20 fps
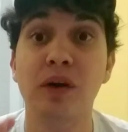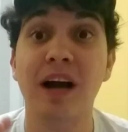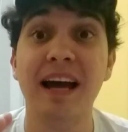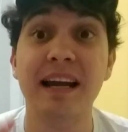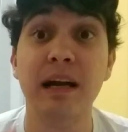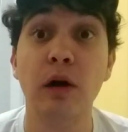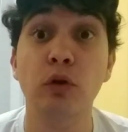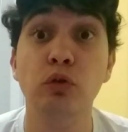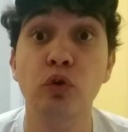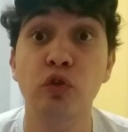o
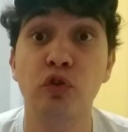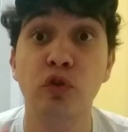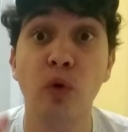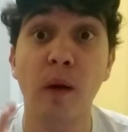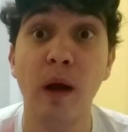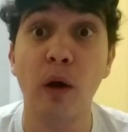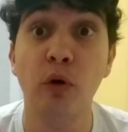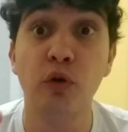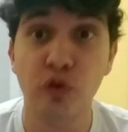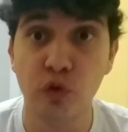canal do
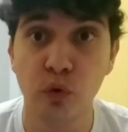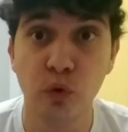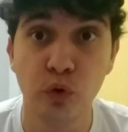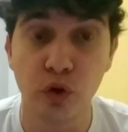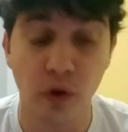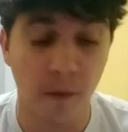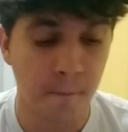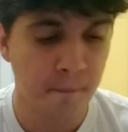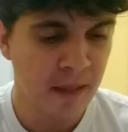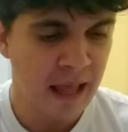Joel
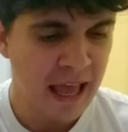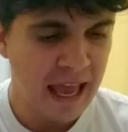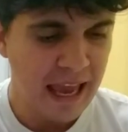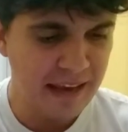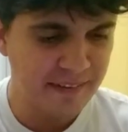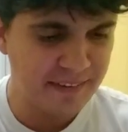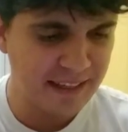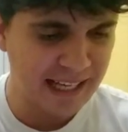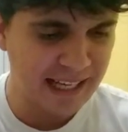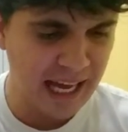Júnior.
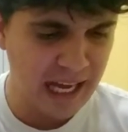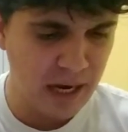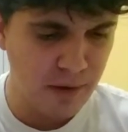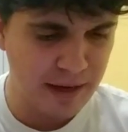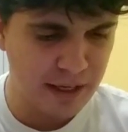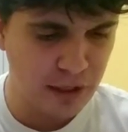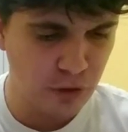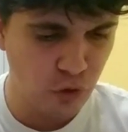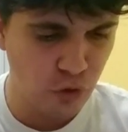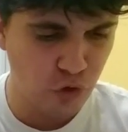Esse
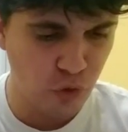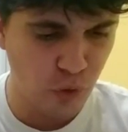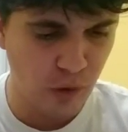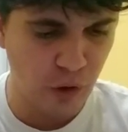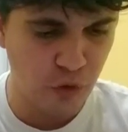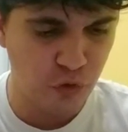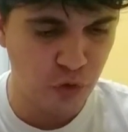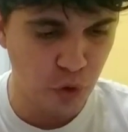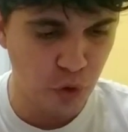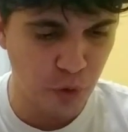canal aqui do
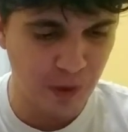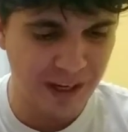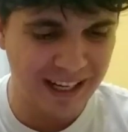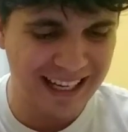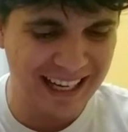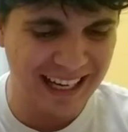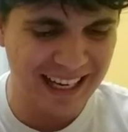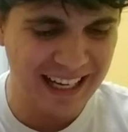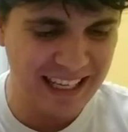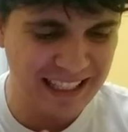Joel Júnior,
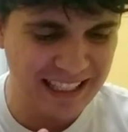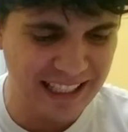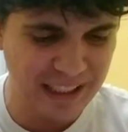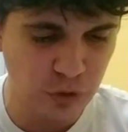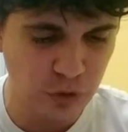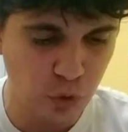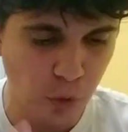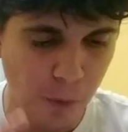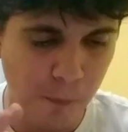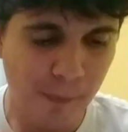
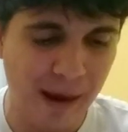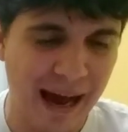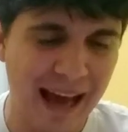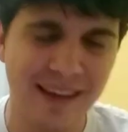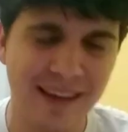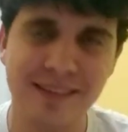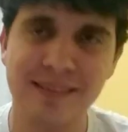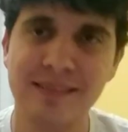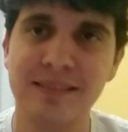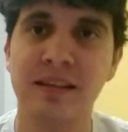Ganhando
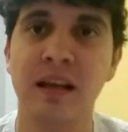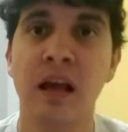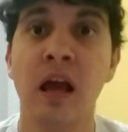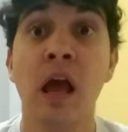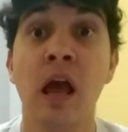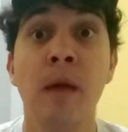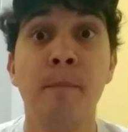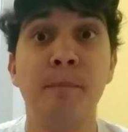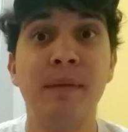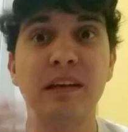Mais.
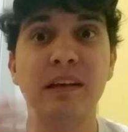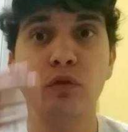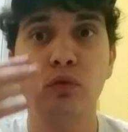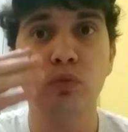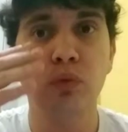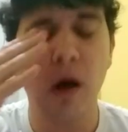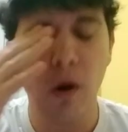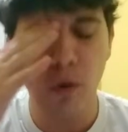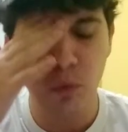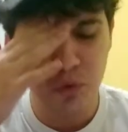
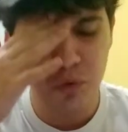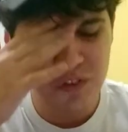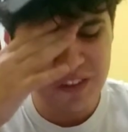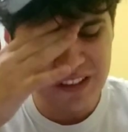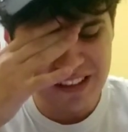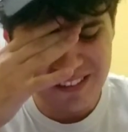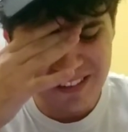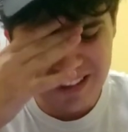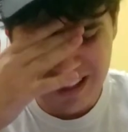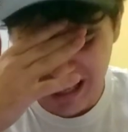Pessoal,
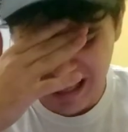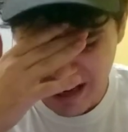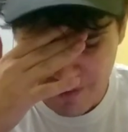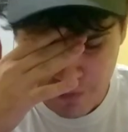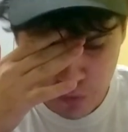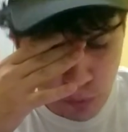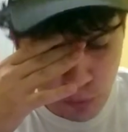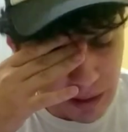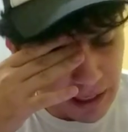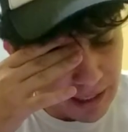se
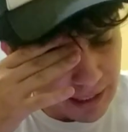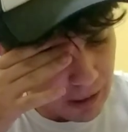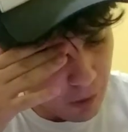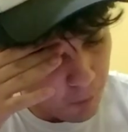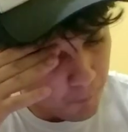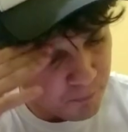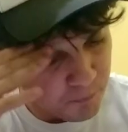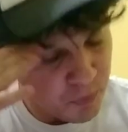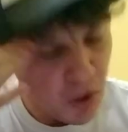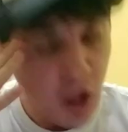inscreve no
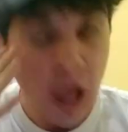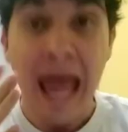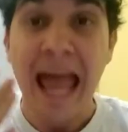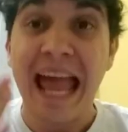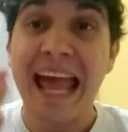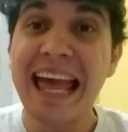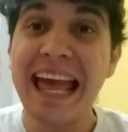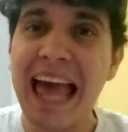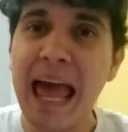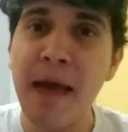canal
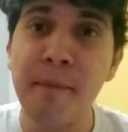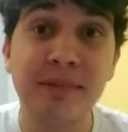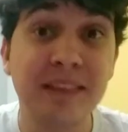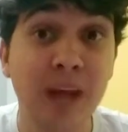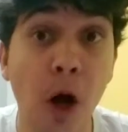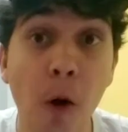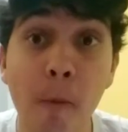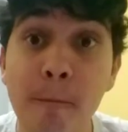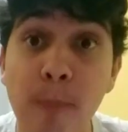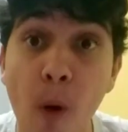é, é,
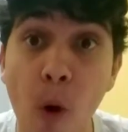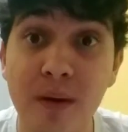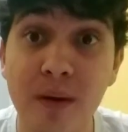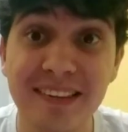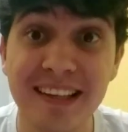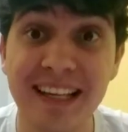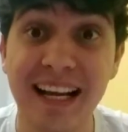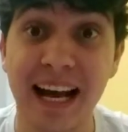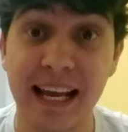tão bom esse